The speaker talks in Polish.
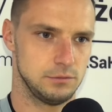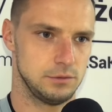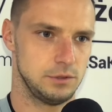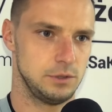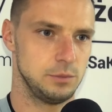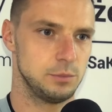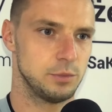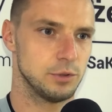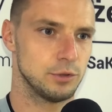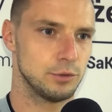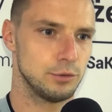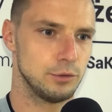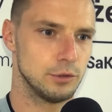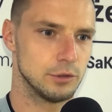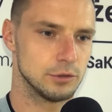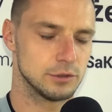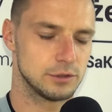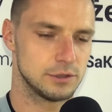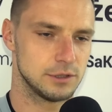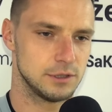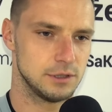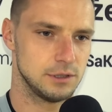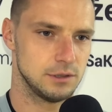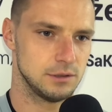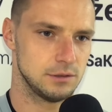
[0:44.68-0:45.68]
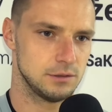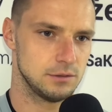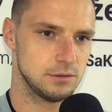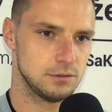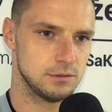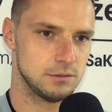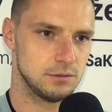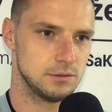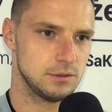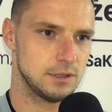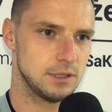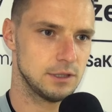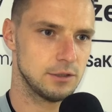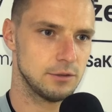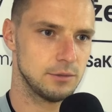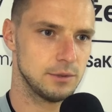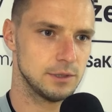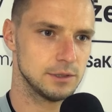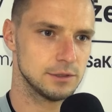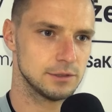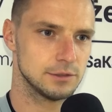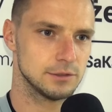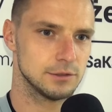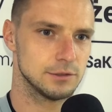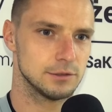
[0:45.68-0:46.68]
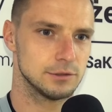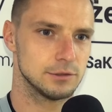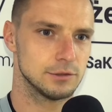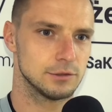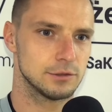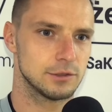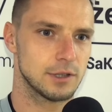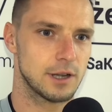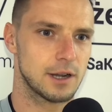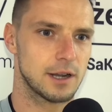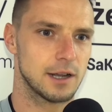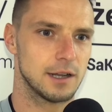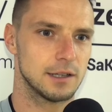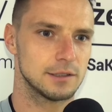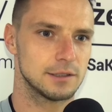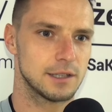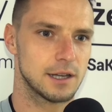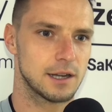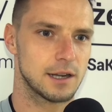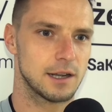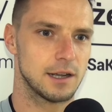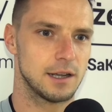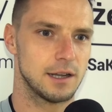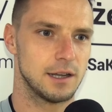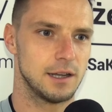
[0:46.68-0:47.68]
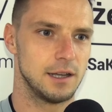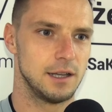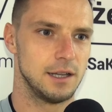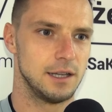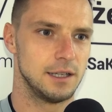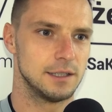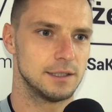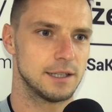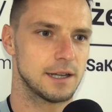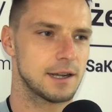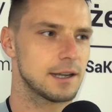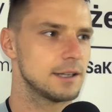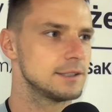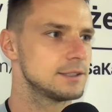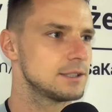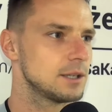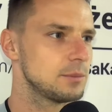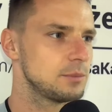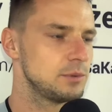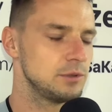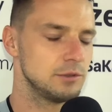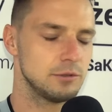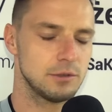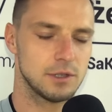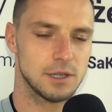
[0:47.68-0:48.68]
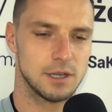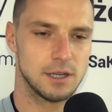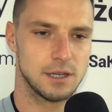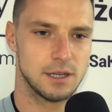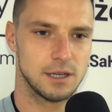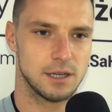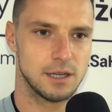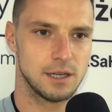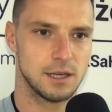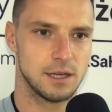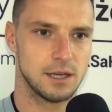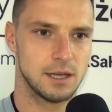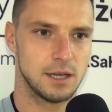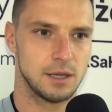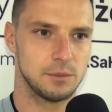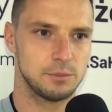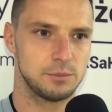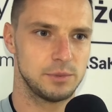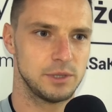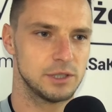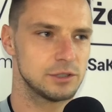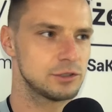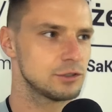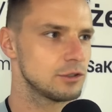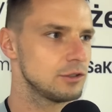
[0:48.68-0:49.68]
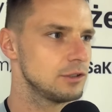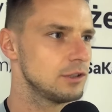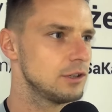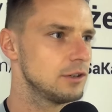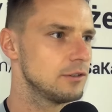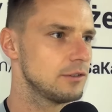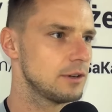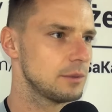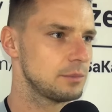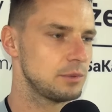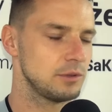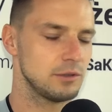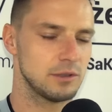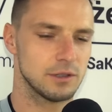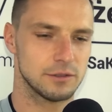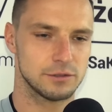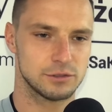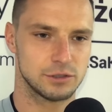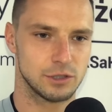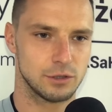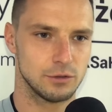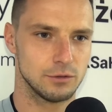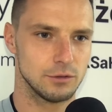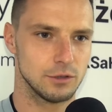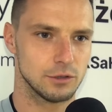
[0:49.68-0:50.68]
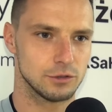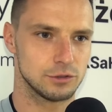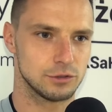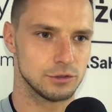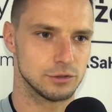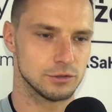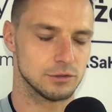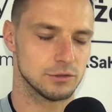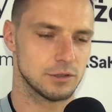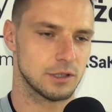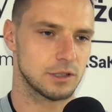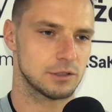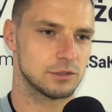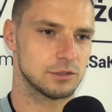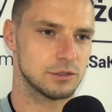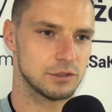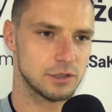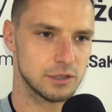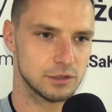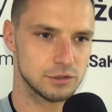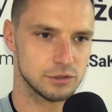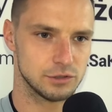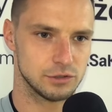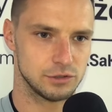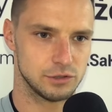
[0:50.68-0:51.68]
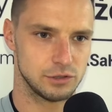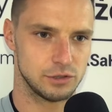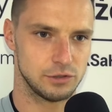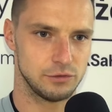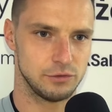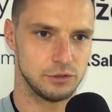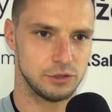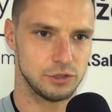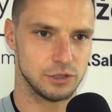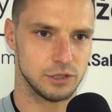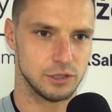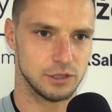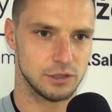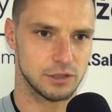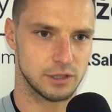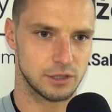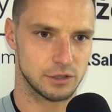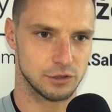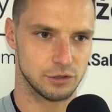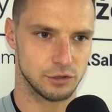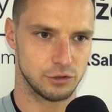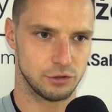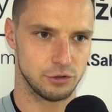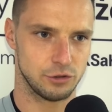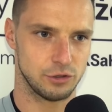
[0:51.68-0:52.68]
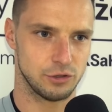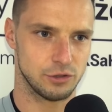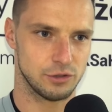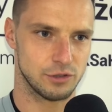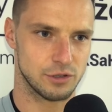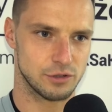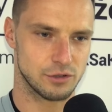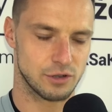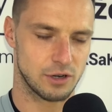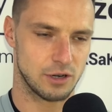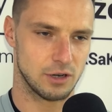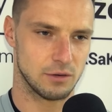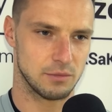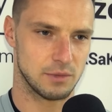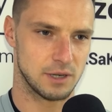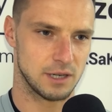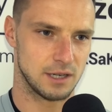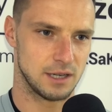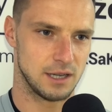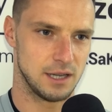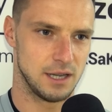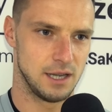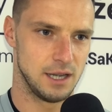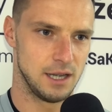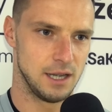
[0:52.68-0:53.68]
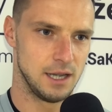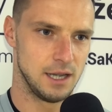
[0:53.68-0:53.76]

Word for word: imponujący, natomiast no, no, taka, taka taka jest ta piłka, a pierwszoligowa piłka w szczególności. No, także, także rzeczywiście jest, takie rzeczy się zdarzają, ale,